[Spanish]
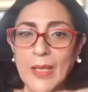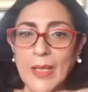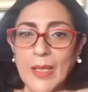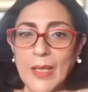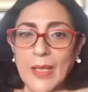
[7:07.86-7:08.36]

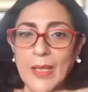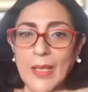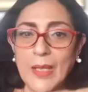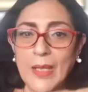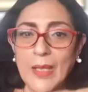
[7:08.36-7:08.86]

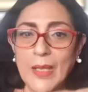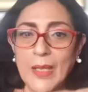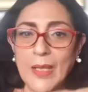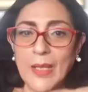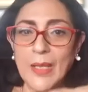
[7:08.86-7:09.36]
pintura,
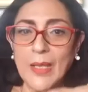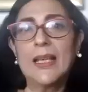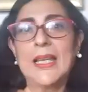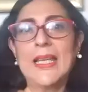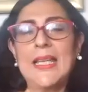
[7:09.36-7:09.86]
mover,
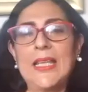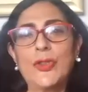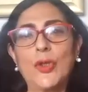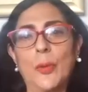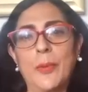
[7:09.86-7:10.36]
y